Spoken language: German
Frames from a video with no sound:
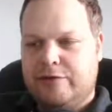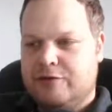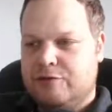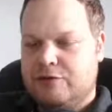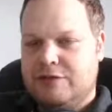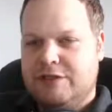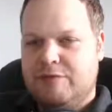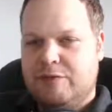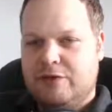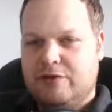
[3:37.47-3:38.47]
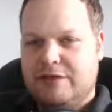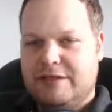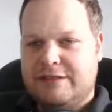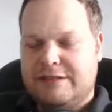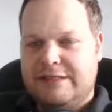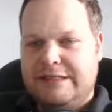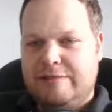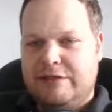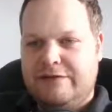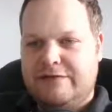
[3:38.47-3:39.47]
Berührungspunkte, die ich mit Bitcoin hatte, die
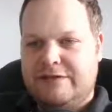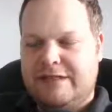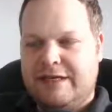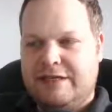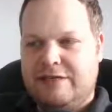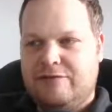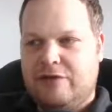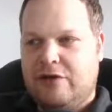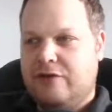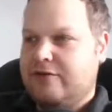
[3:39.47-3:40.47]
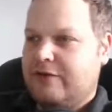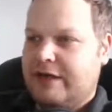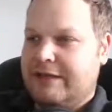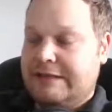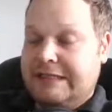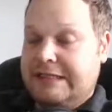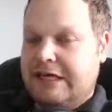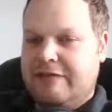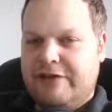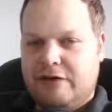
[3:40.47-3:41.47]
beliefen sich eigentlich nur auf eine
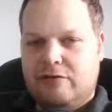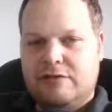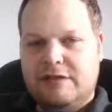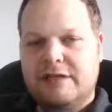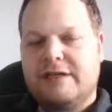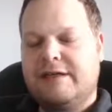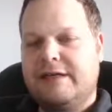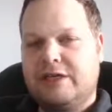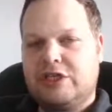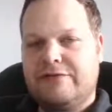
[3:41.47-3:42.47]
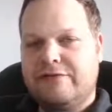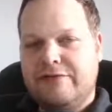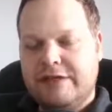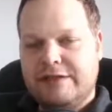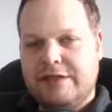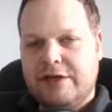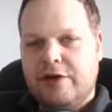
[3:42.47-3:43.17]
Digitalwährung, die da erschaffen wird